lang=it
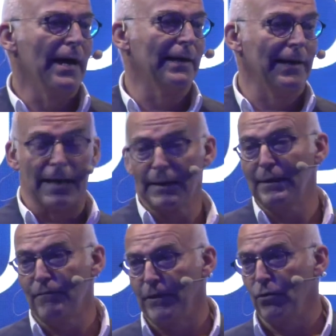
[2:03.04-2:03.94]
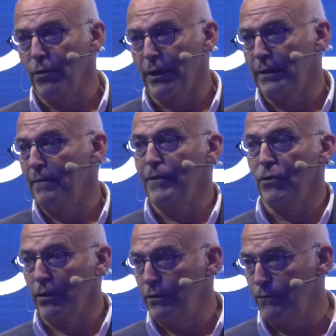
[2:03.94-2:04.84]
a creare del valore, del
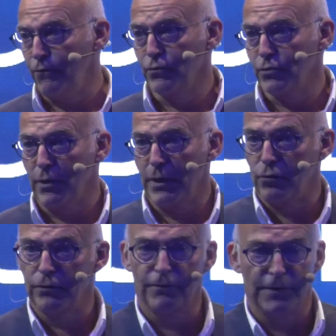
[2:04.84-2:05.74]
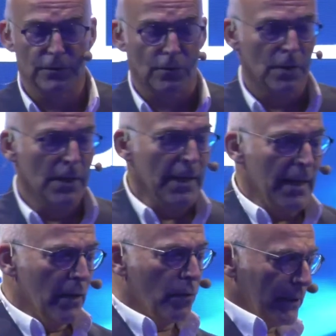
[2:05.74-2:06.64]
valore diffuso e condiviso.
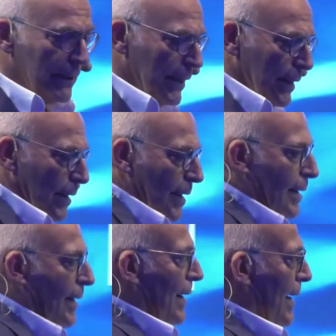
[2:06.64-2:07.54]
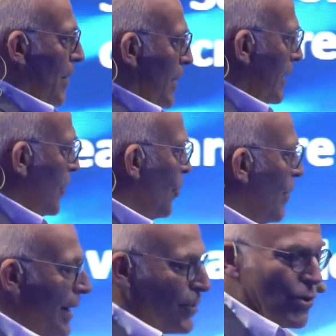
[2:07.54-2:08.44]
Quindi la Camera di
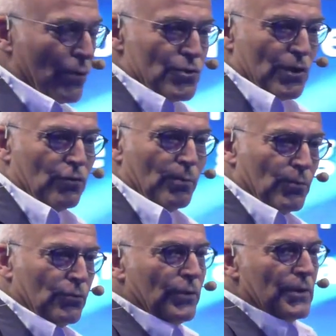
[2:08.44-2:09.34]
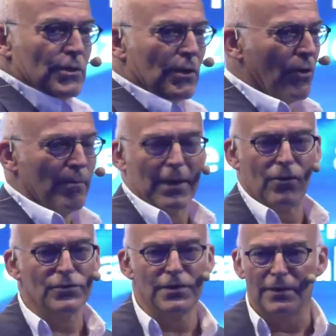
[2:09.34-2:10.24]
Commercio a un certo punto dice no, ma
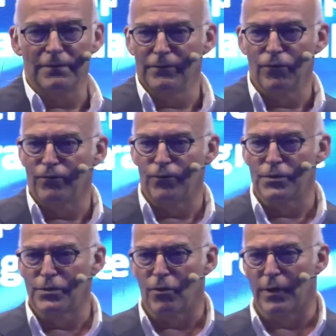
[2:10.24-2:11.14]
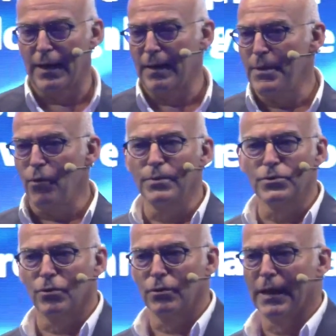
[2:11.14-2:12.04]
così non funziona, abbiamo
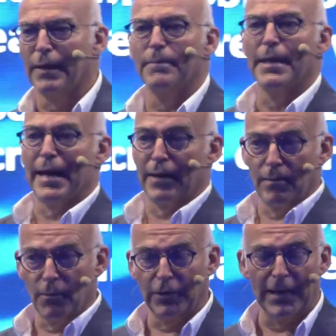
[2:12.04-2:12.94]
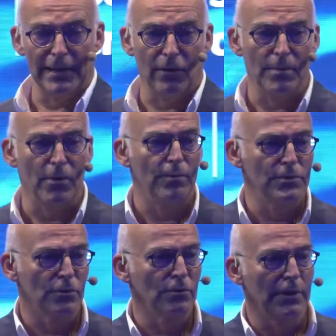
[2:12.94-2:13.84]
bisogno di cambiare il modello, abbiamo
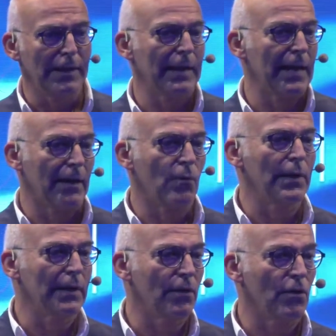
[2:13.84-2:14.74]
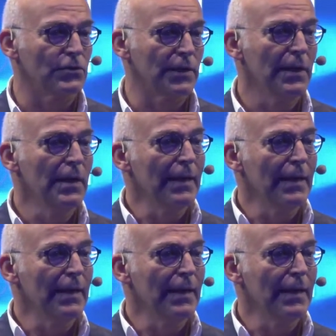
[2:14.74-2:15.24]
bisogno di creare qualche cosa